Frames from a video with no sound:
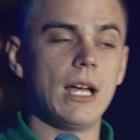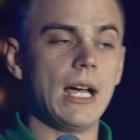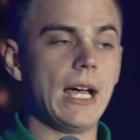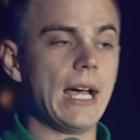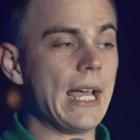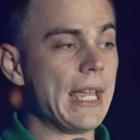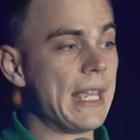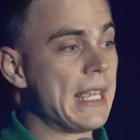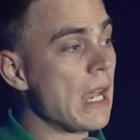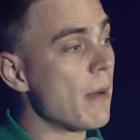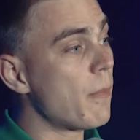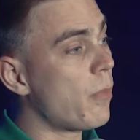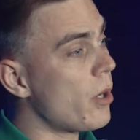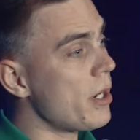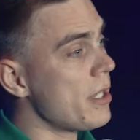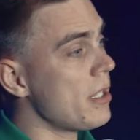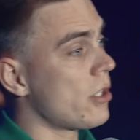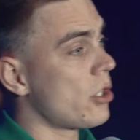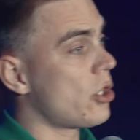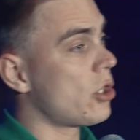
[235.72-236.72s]
а, и я
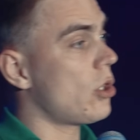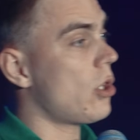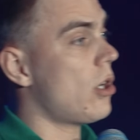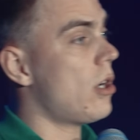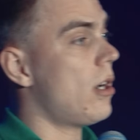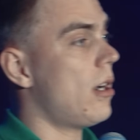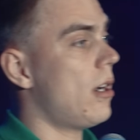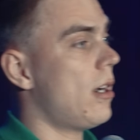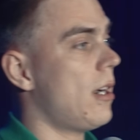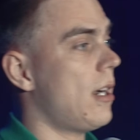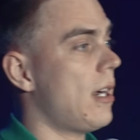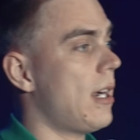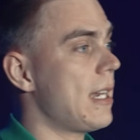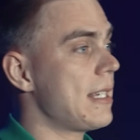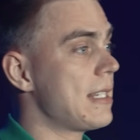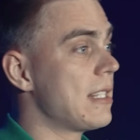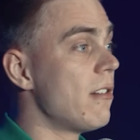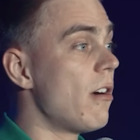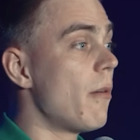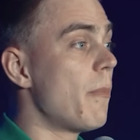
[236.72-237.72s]
понял, что а,
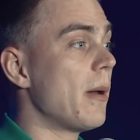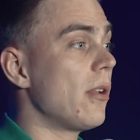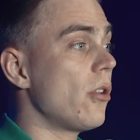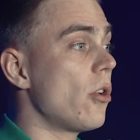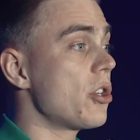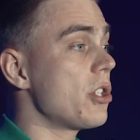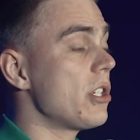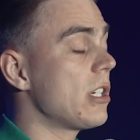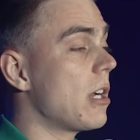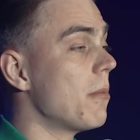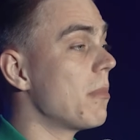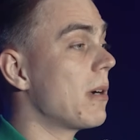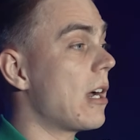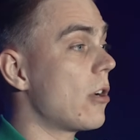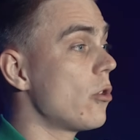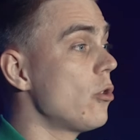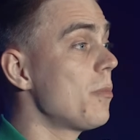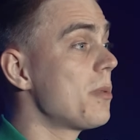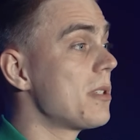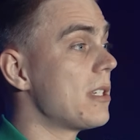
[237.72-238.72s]
основоположником
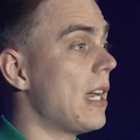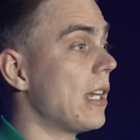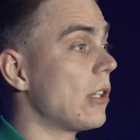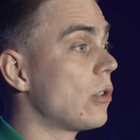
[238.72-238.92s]
коррупции,